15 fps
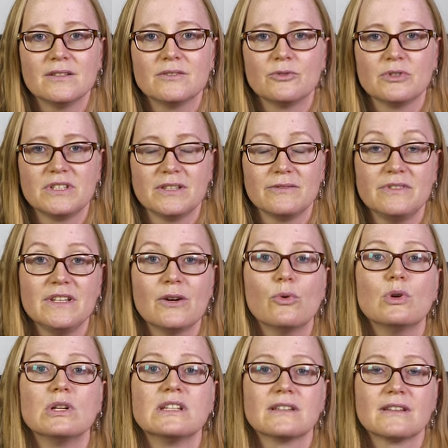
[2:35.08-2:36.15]
Durch den
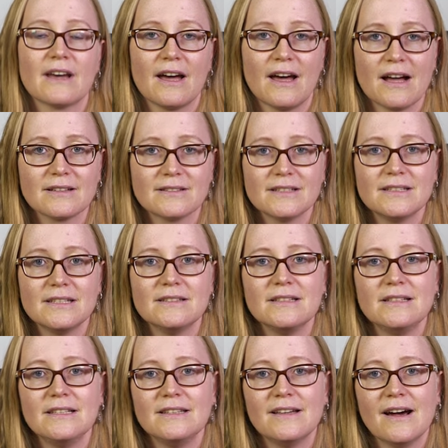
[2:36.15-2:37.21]
wiederholenden Charakter, den die
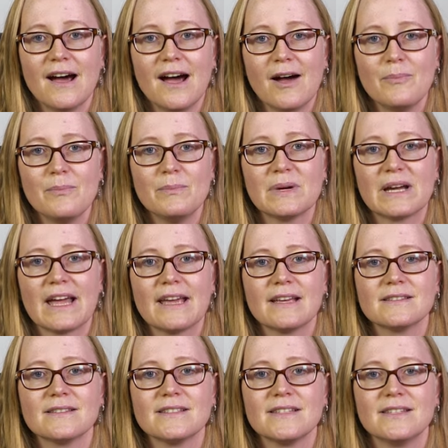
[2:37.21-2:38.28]
Lieder haben,
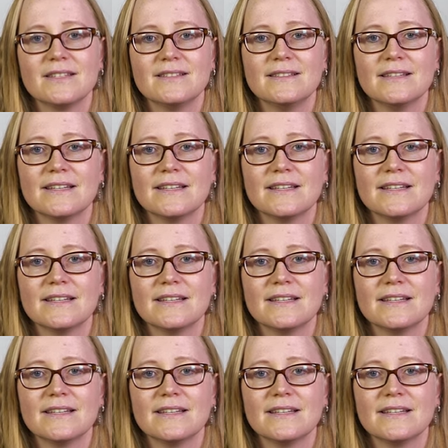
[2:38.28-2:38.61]
prägen sich